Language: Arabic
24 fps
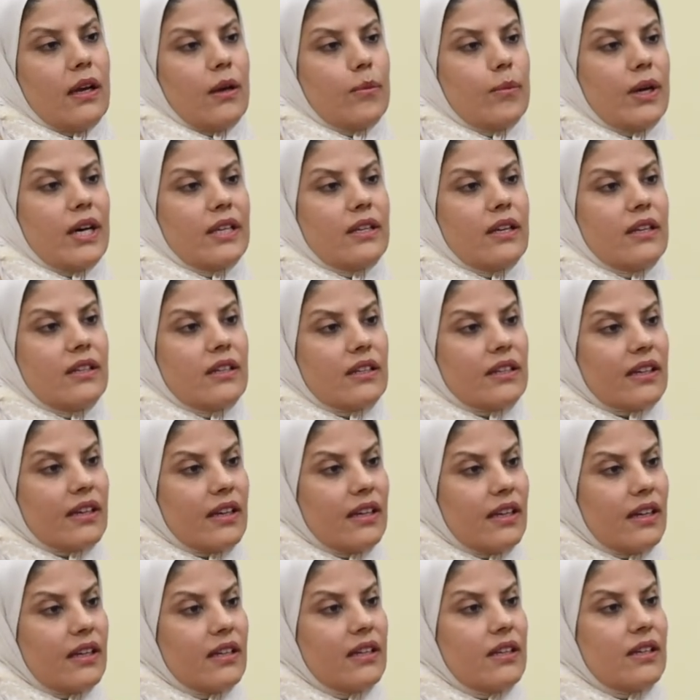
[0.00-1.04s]
بعدين
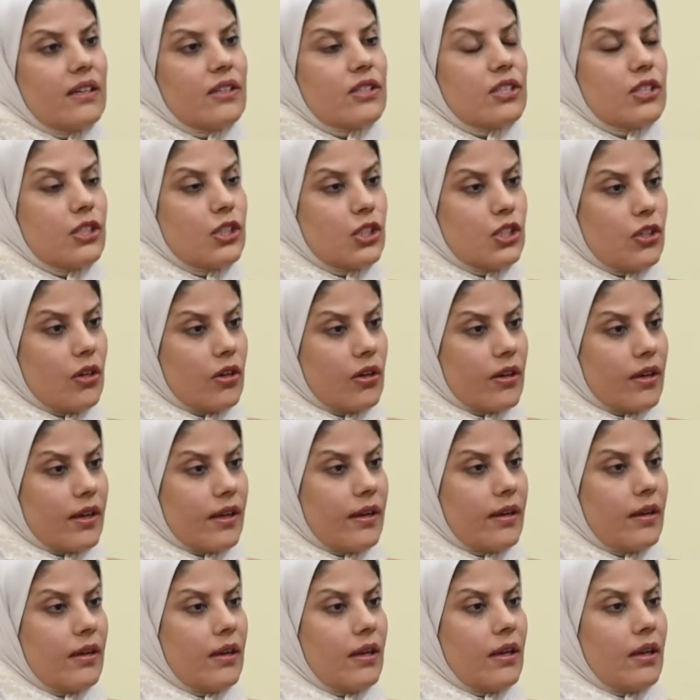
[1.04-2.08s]
يدخل عليه
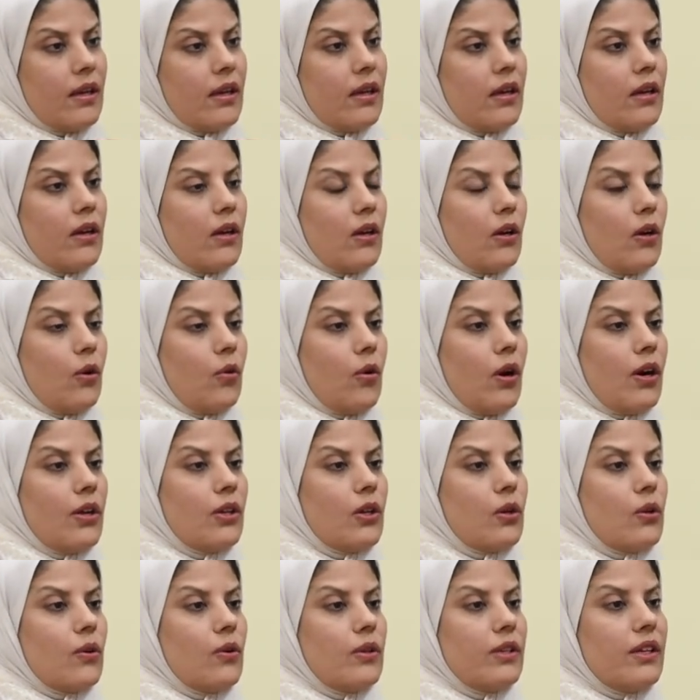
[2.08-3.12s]
استشاره وانا
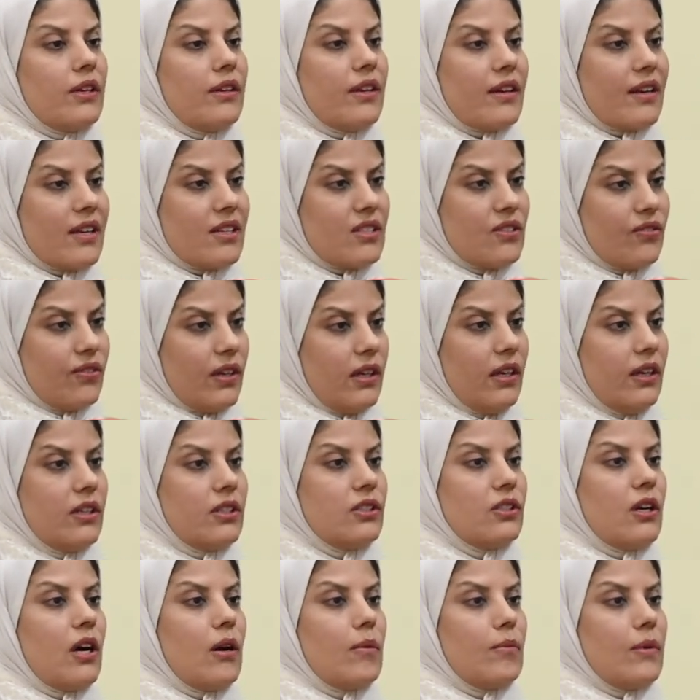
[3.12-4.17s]
كوني درست في
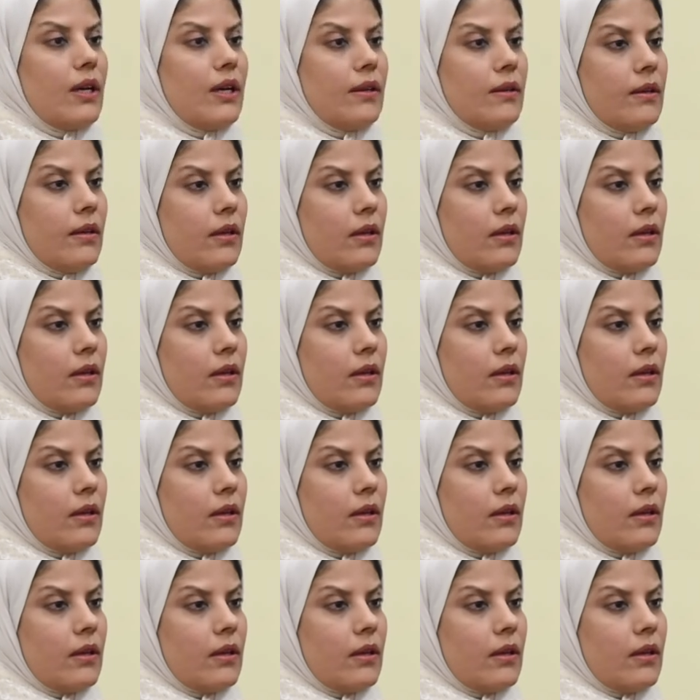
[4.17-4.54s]
الحجامه